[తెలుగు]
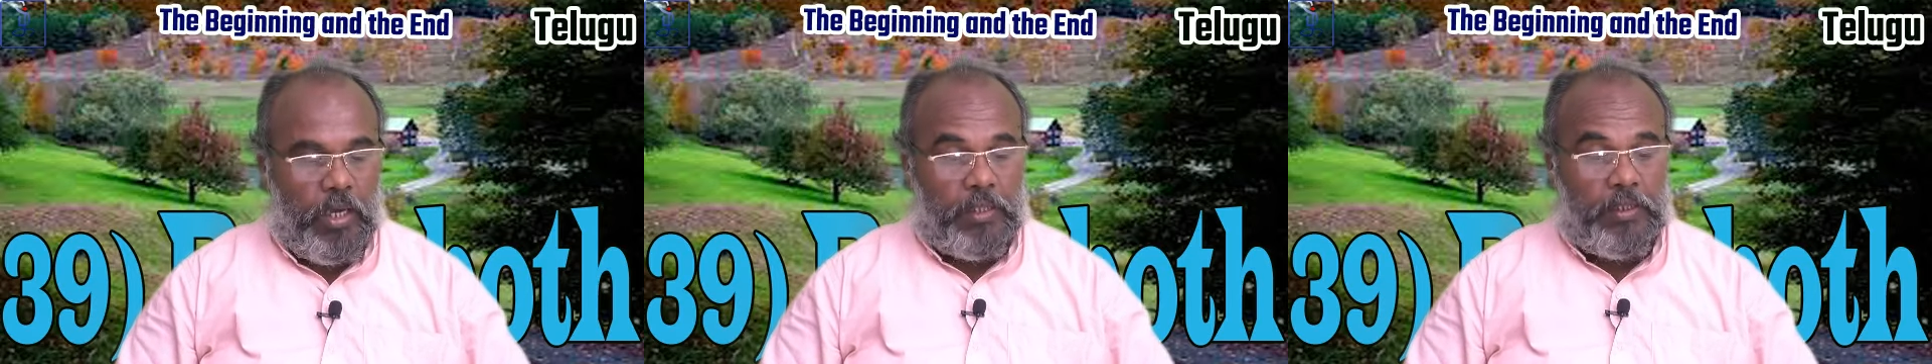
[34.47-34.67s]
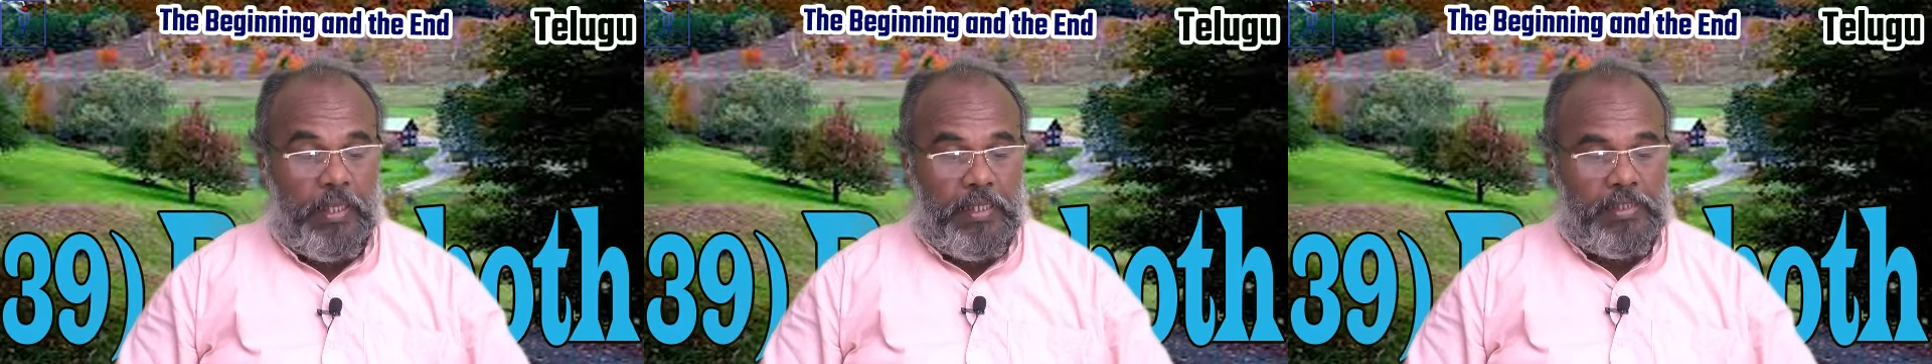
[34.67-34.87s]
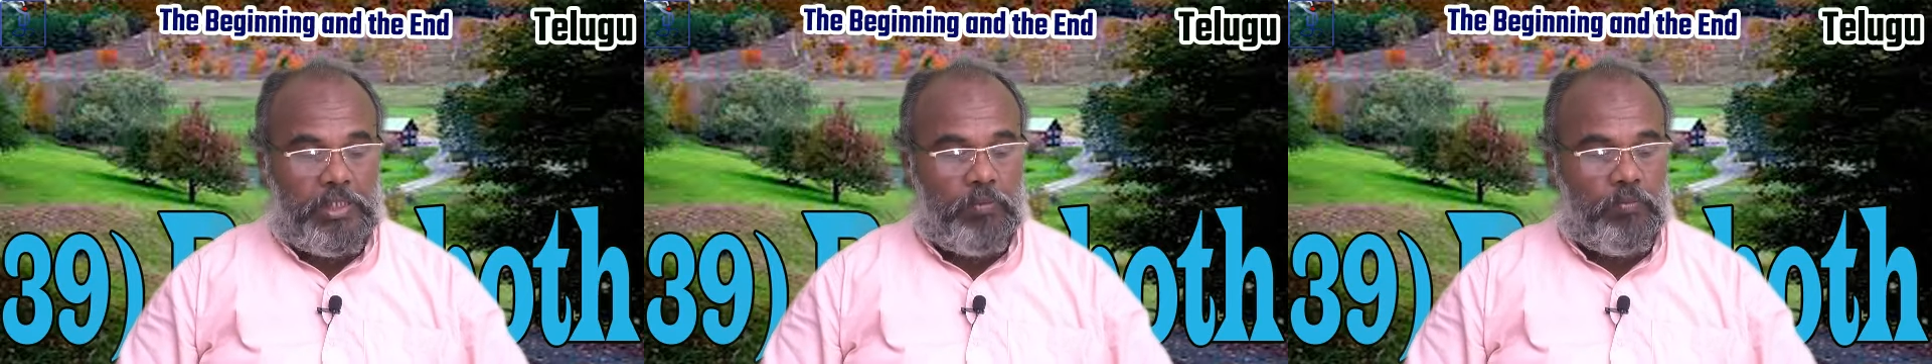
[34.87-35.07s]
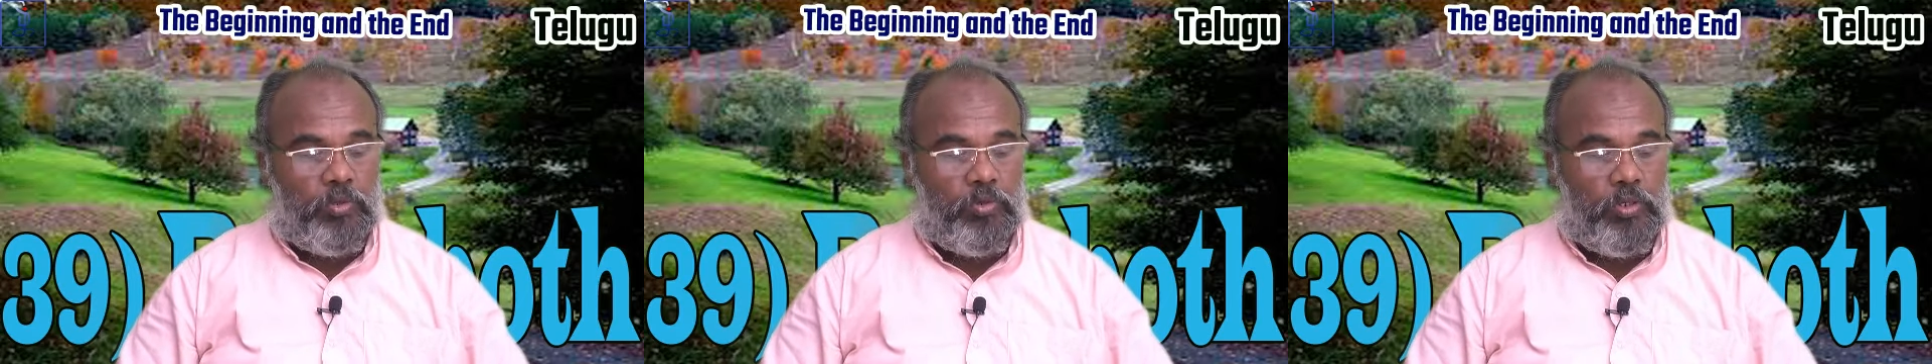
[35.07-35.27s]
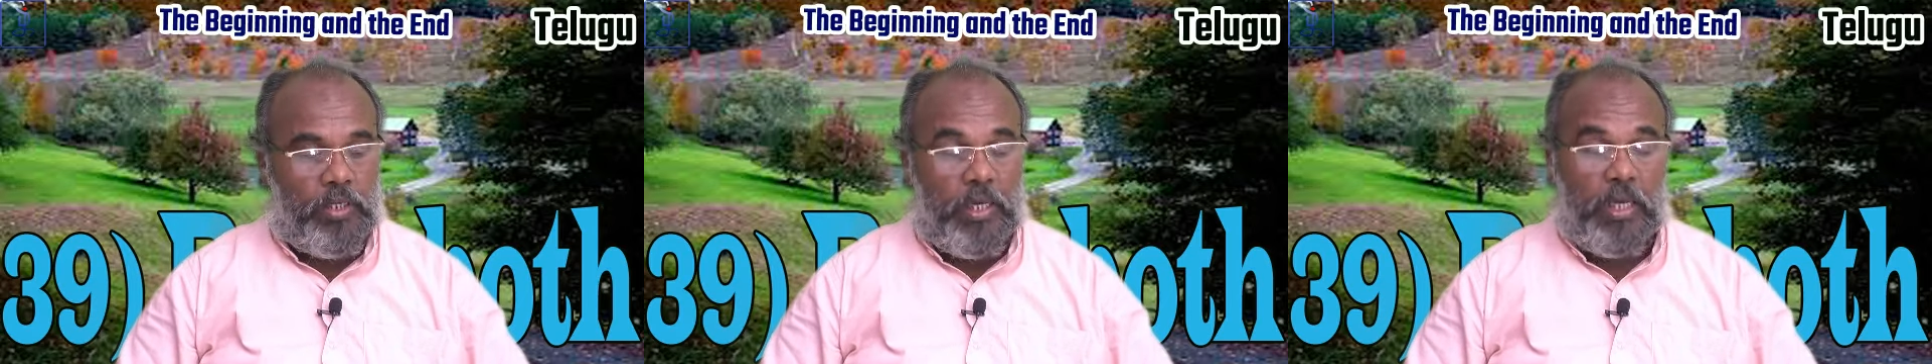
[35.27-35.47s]
ఆ దేశం
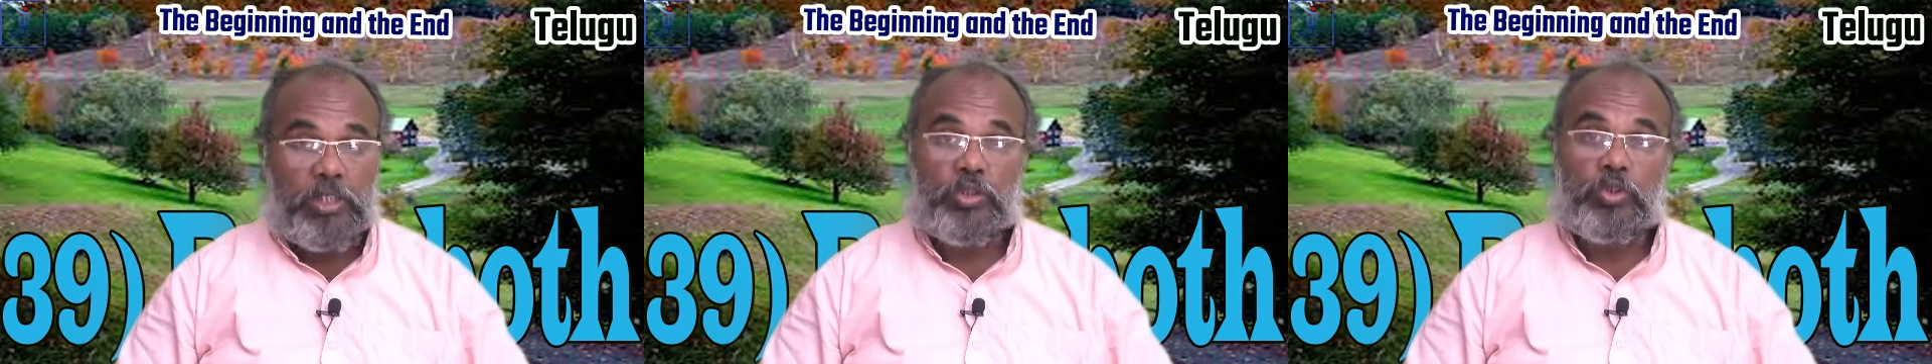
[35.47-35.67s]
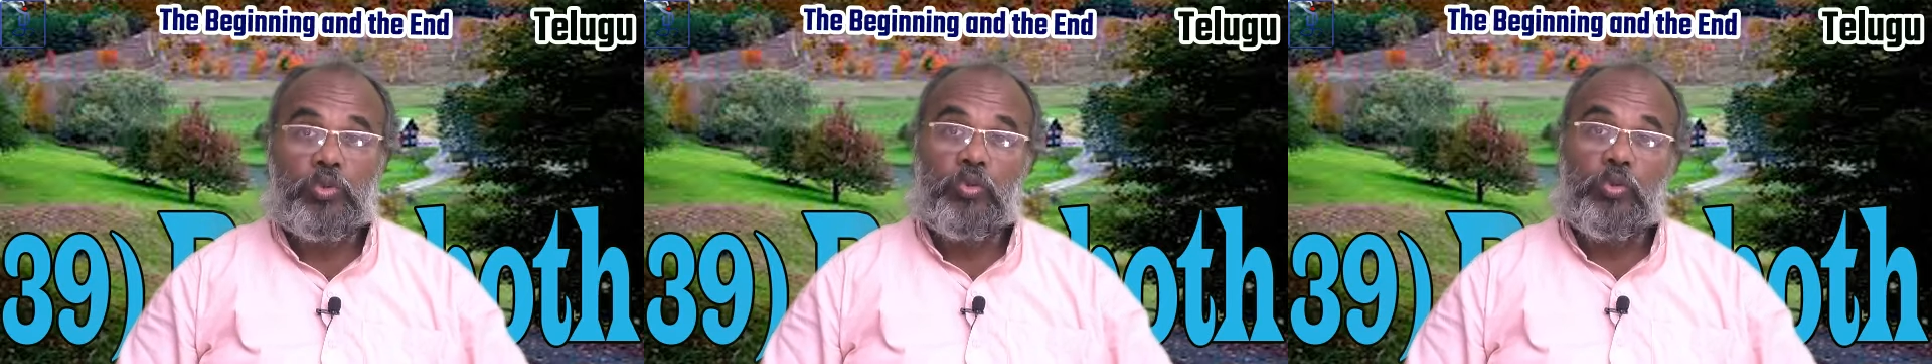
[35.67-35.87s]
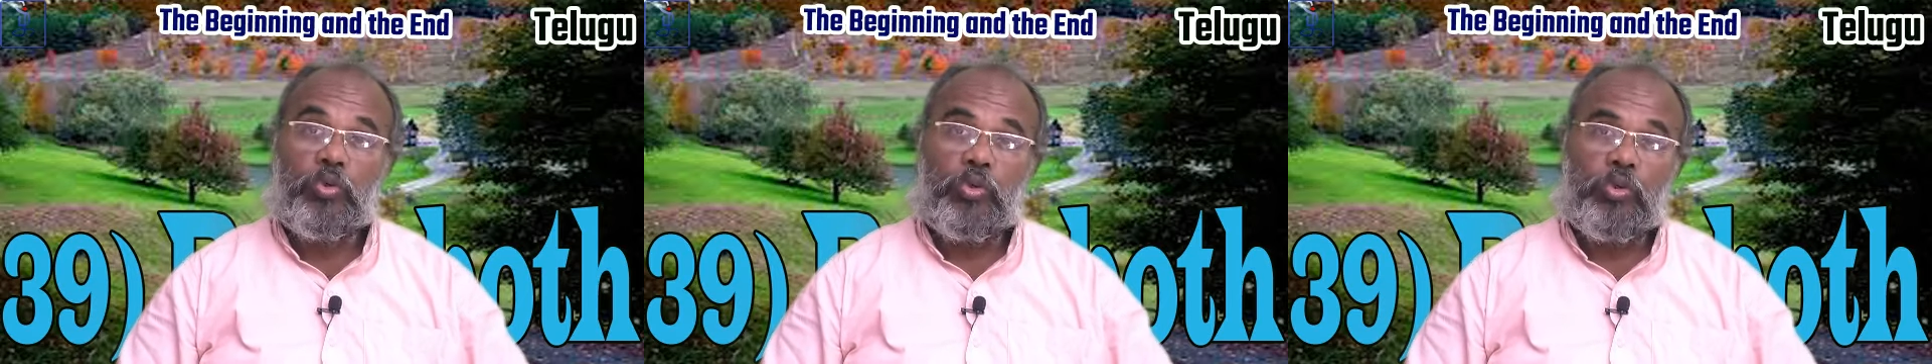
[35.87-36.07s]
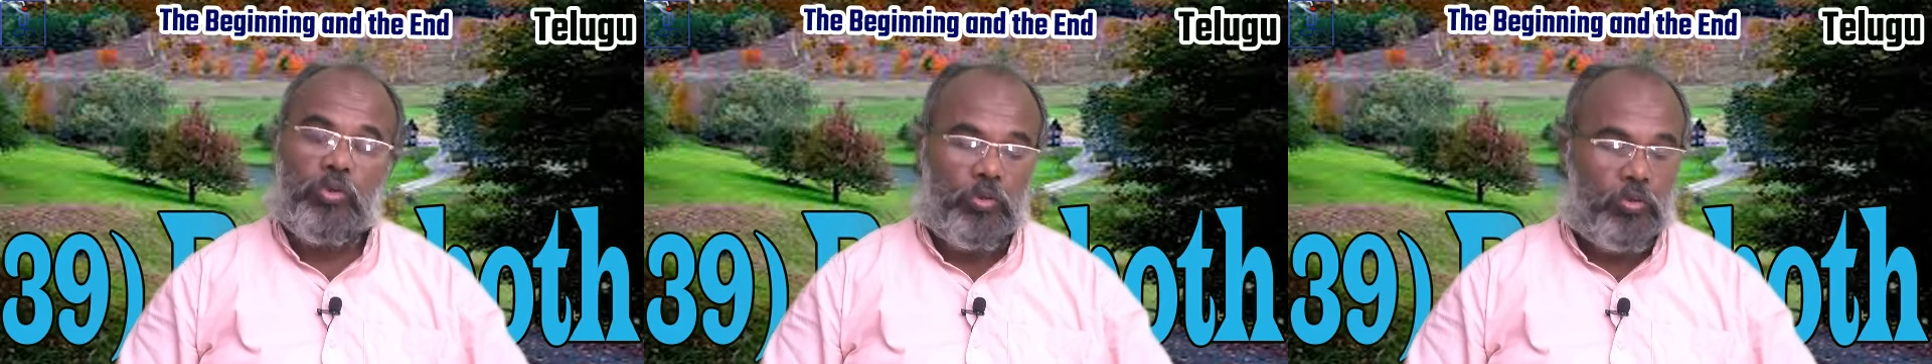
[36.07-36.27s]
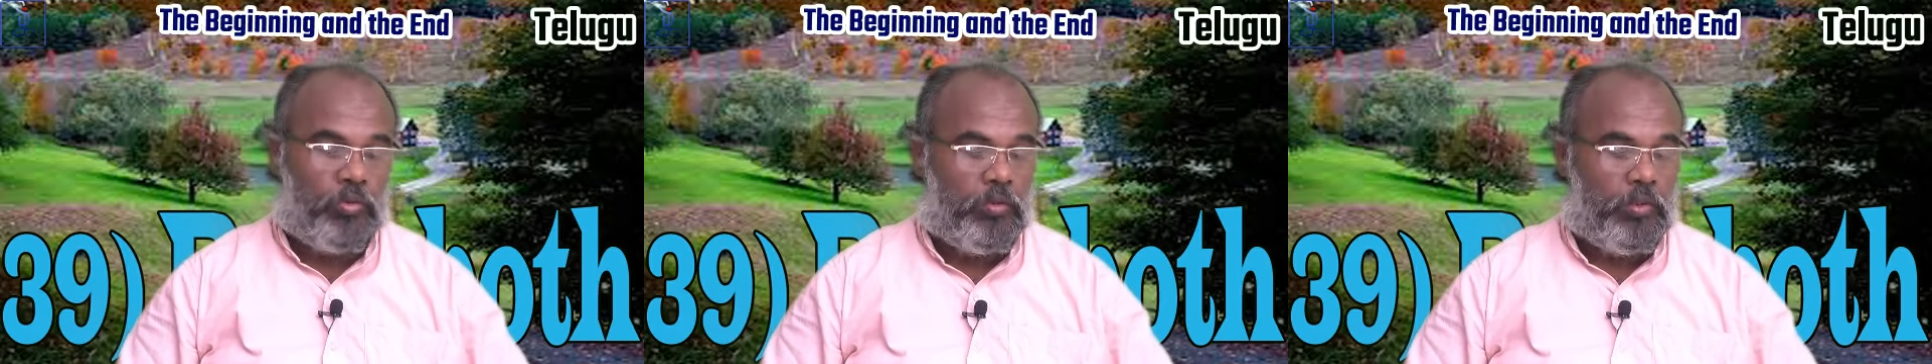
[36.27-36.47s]
నుండి అసూరు